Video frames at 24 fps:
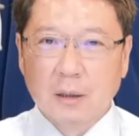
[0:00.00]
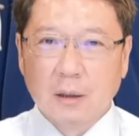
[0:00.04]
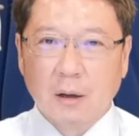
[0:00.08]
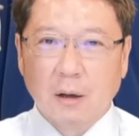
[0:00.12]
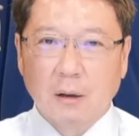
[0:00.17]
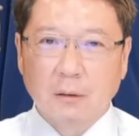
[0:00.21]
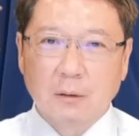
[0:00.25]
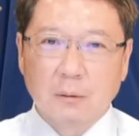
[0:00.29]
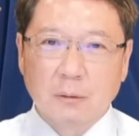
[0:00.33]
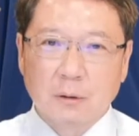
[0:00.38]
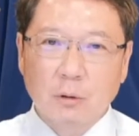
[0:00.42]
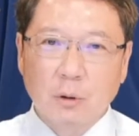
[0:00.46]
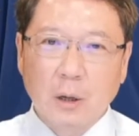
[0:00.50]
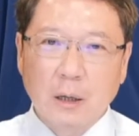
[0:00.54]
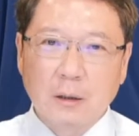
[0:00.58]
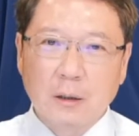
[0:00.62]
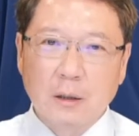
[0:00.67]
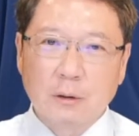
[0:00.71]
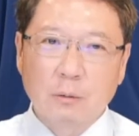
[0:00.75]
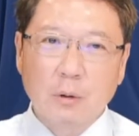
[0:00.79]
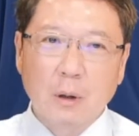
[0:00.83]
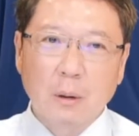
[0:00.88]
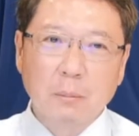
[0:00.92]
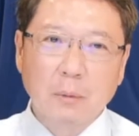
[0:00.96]
哦，赚
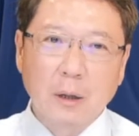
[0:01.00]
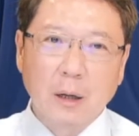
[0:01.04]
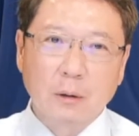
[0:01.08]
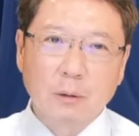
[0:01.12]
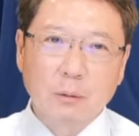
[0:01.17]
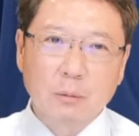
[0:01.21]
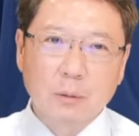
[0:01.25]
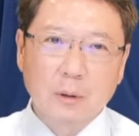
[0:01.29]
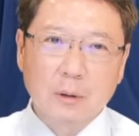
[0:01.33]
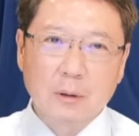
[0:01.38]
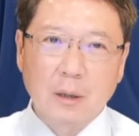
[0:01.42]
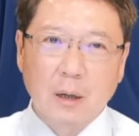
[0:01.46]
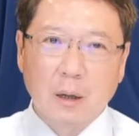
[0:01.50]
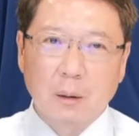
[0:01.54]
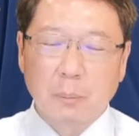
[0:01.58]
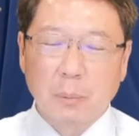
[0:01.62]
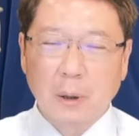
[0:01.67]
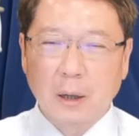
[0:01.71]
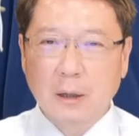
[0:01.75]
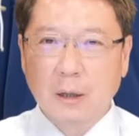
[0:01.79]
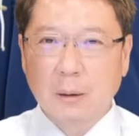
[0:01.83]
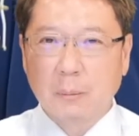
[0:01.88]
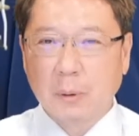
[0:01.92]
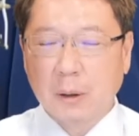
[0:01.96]
也赚不了多少，
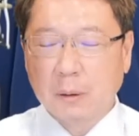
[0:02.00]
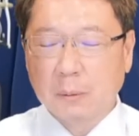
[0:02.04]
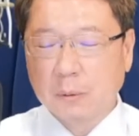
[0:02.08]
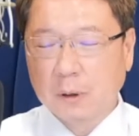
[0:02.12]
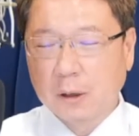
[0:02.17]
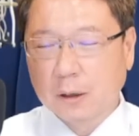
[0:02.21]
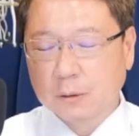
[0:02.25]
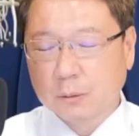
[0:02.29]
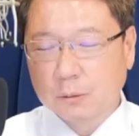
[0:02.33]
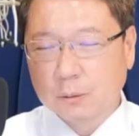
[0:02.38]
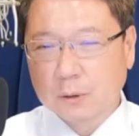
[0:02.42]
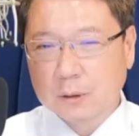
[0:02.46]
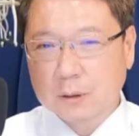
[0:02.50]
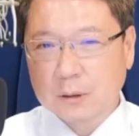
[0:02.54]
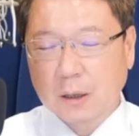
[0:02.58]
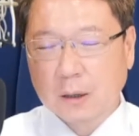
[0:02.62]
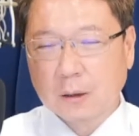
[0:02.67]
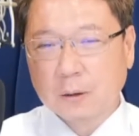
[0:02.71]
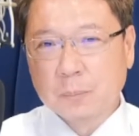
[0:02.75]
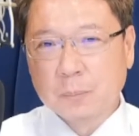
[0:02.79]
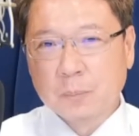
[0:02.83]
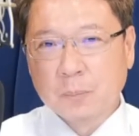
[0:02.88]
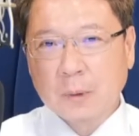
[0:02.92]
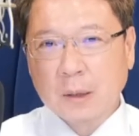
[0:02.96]
赔也赔不了多
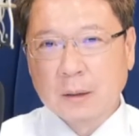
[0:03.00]
少。